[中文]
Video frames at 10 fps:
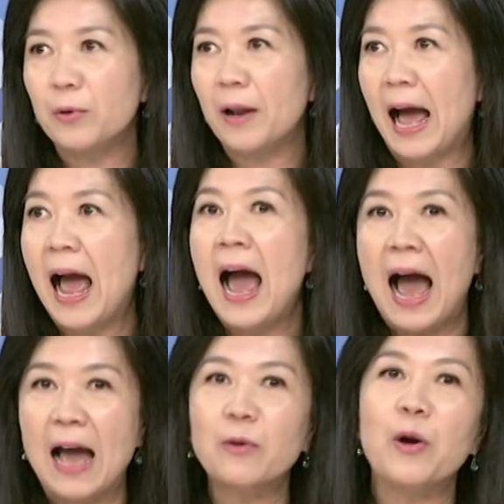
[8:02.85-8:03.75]
国瑜啦，
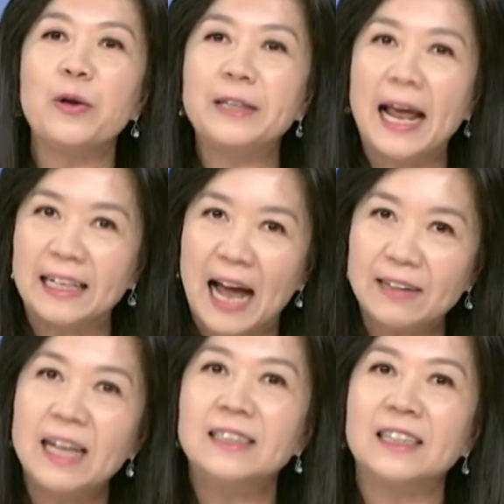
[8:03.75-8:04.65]
韩国瑜带领他
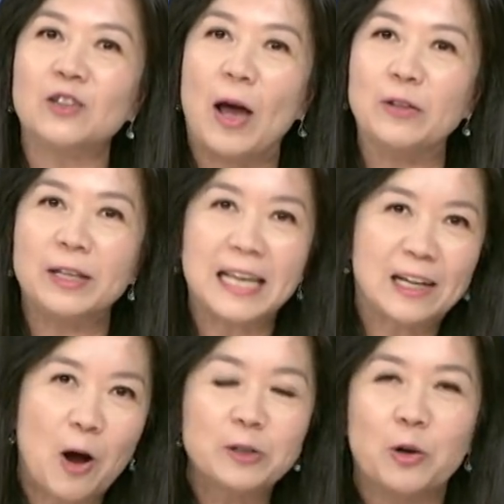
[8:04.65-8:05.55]
认真的团队在
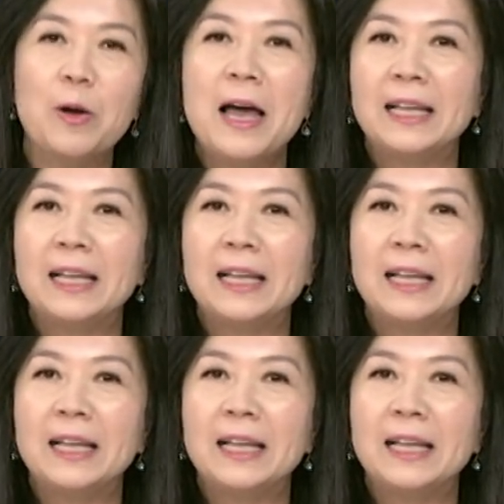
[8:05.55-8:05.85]
高雄，